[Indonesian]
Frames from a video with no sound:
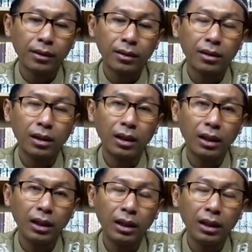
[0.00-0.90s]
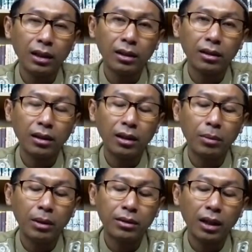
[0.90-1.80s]
Seni eh,
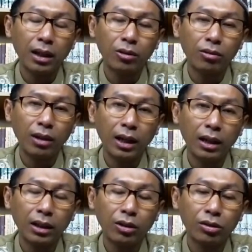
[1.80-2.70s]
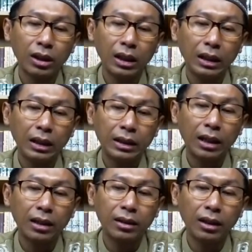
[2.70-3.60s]
baca Al-Quran atau seni
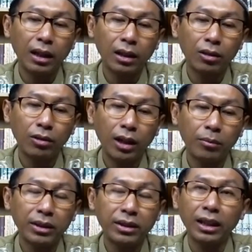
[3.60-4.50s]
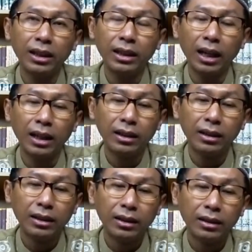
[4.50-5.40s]
tartil Al-Quran, bacaan indah
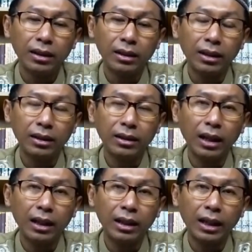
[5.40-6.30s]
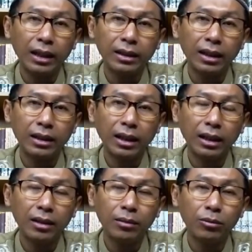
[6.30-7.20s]
serta tidak ada kaitan dengan
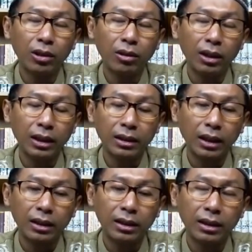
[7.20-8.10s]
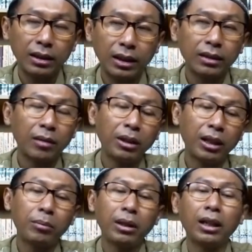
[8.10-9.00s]
ilmu kiraat yang tadi kita
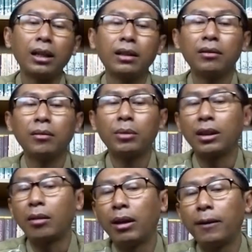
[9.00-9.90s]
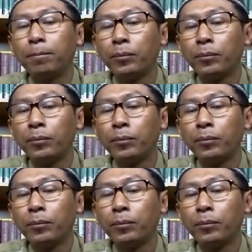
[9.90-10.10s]
sampaikan pada pertama.